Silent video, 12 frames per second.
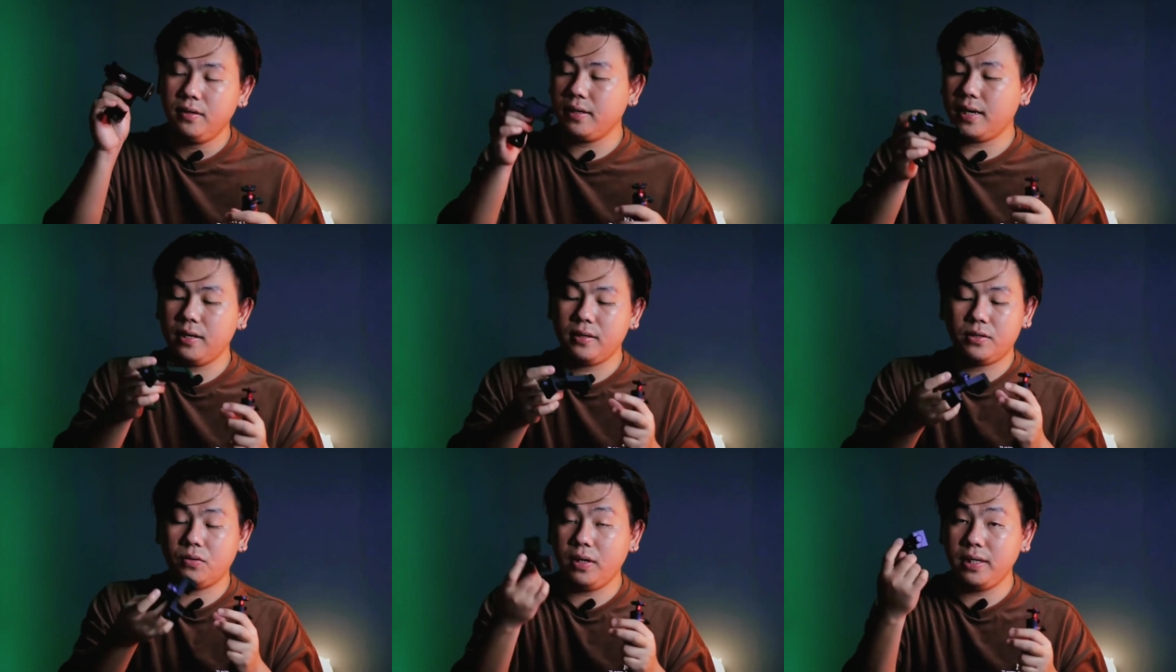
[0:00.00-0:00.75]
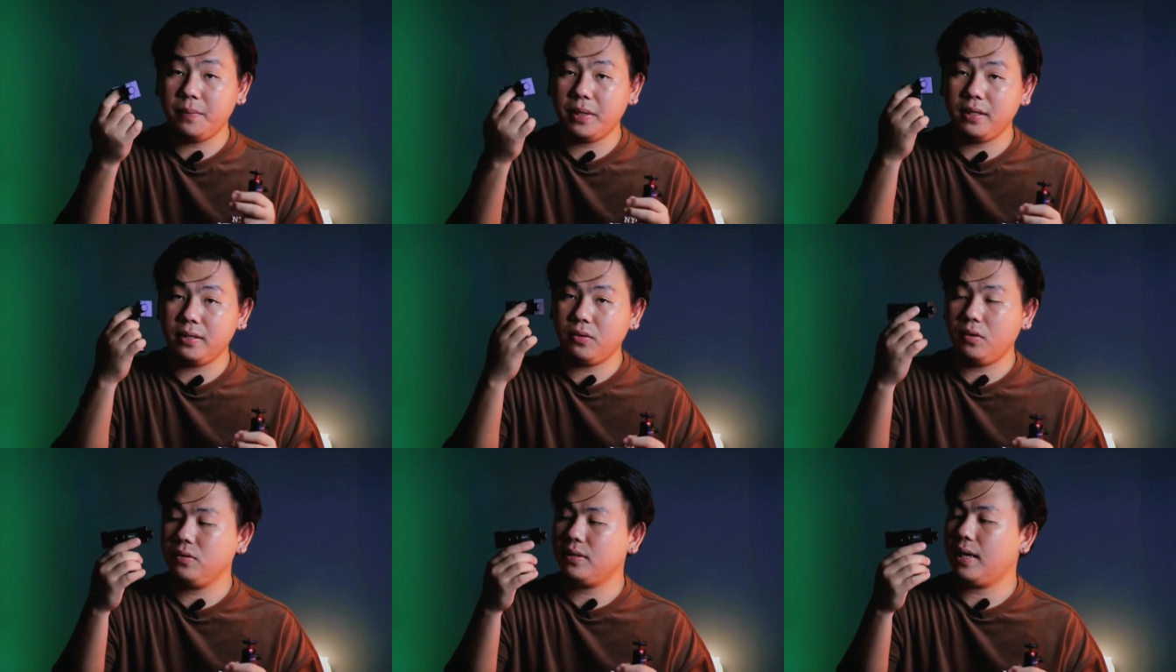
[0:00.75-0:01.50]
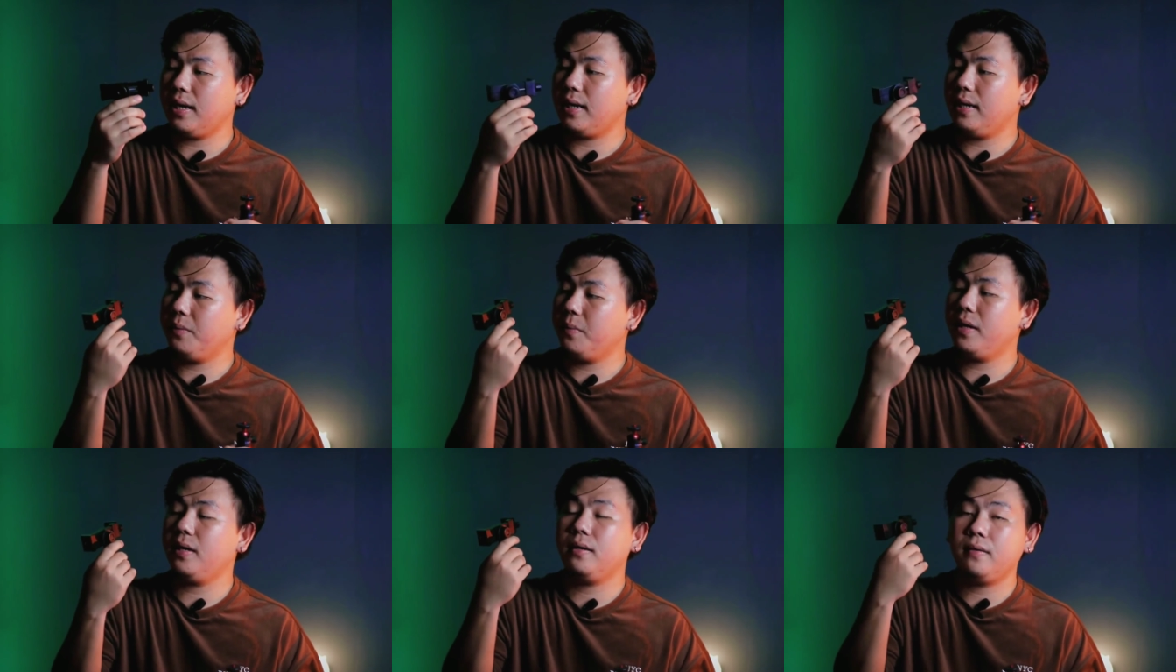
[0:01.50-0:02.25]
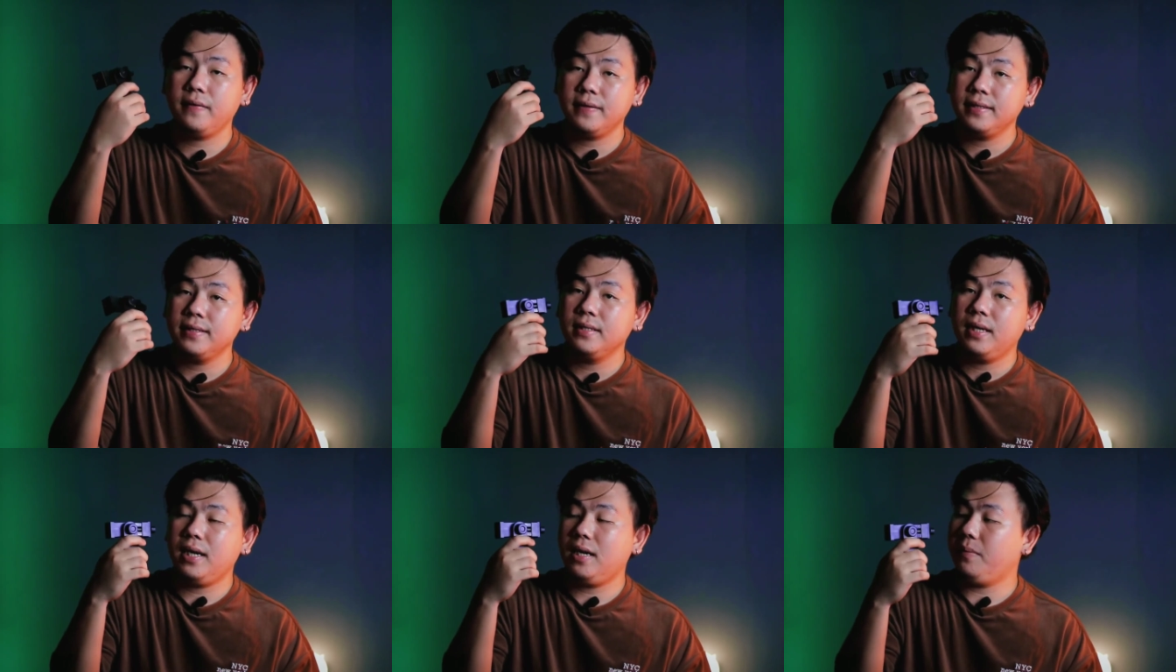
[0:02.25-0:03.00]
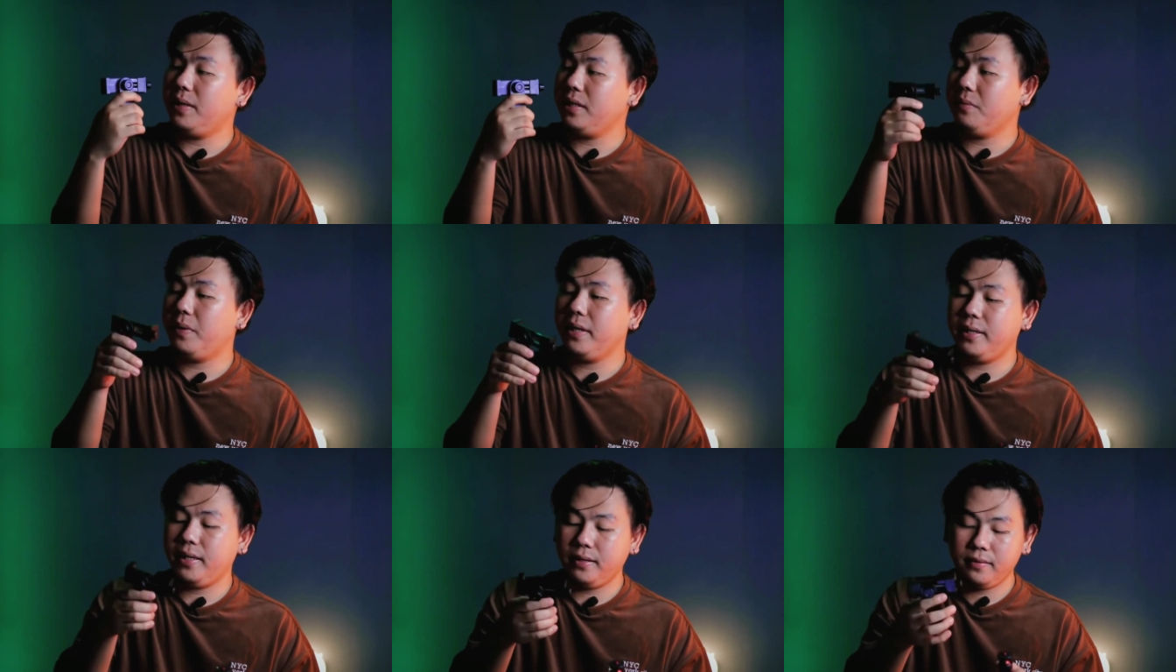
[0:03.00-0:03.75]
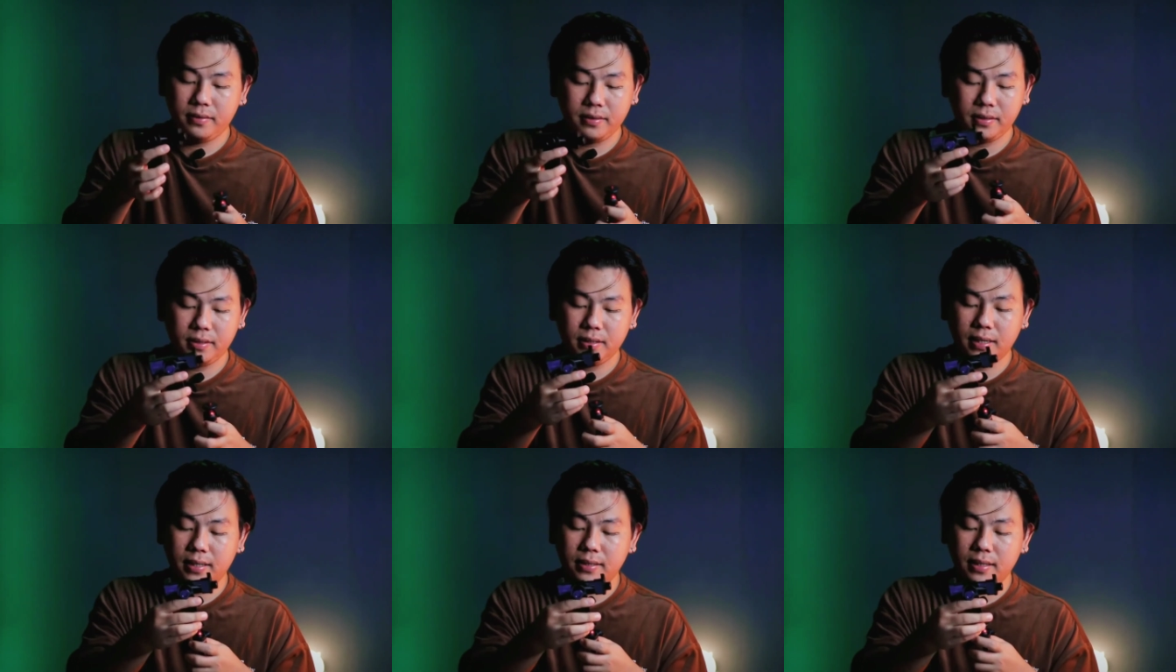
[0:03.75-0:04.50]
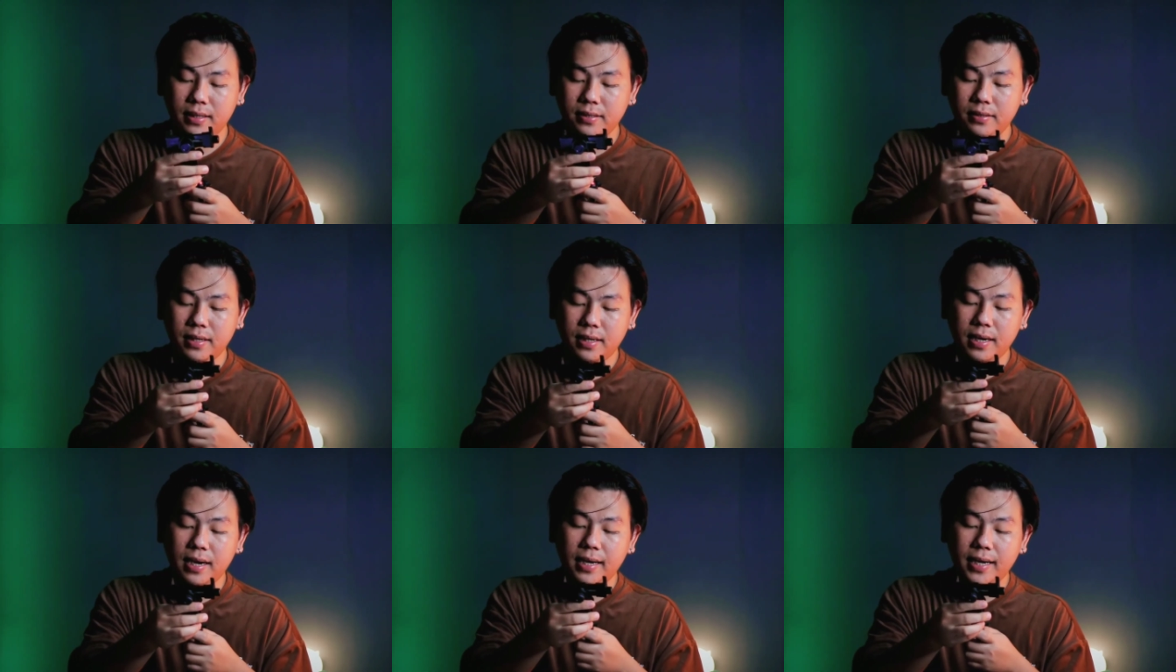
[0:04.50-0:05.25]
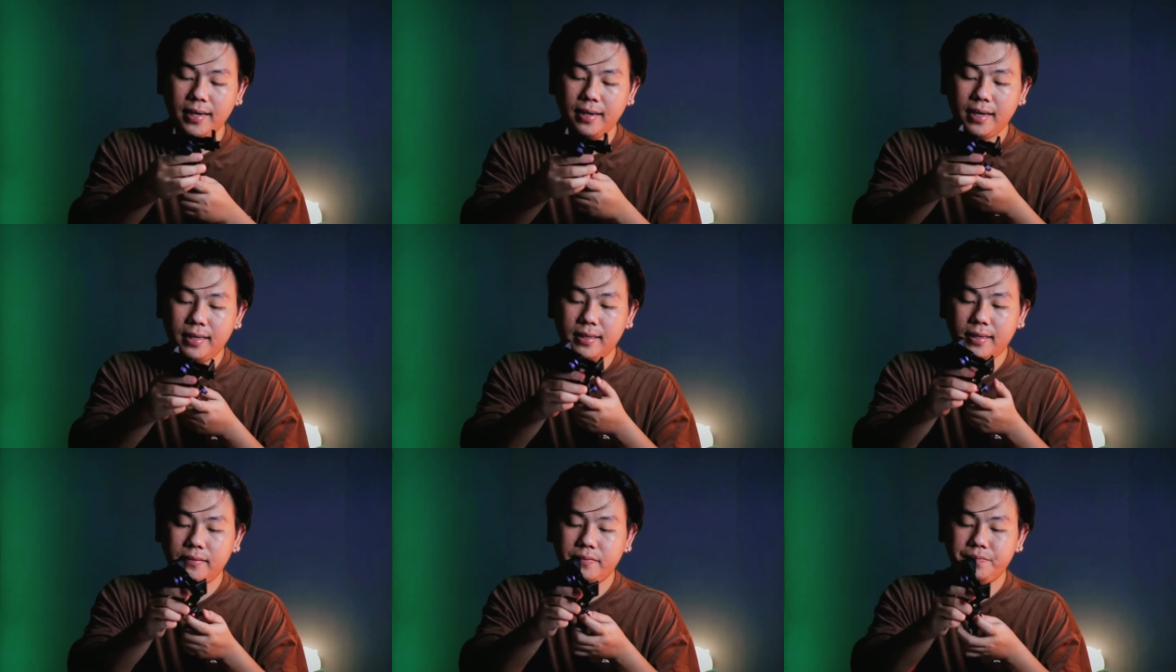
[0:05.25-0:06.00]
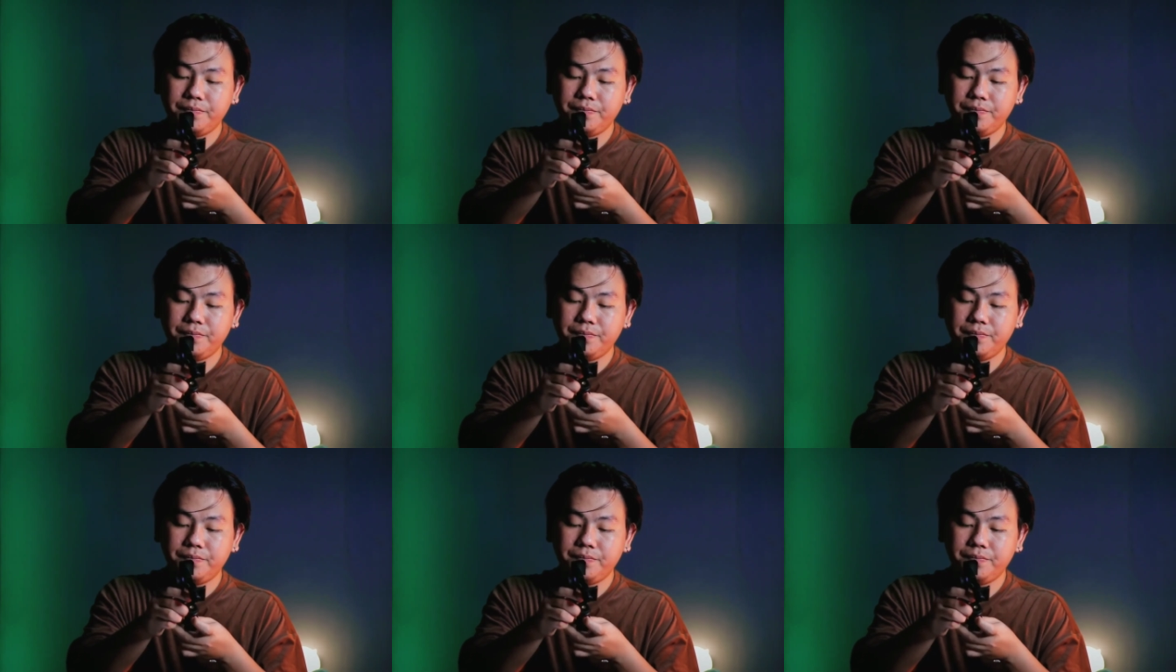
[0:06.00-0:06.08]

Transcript: nga solid naman nito, talaga namang uh, matibay din at yun nga ilalagay na natin.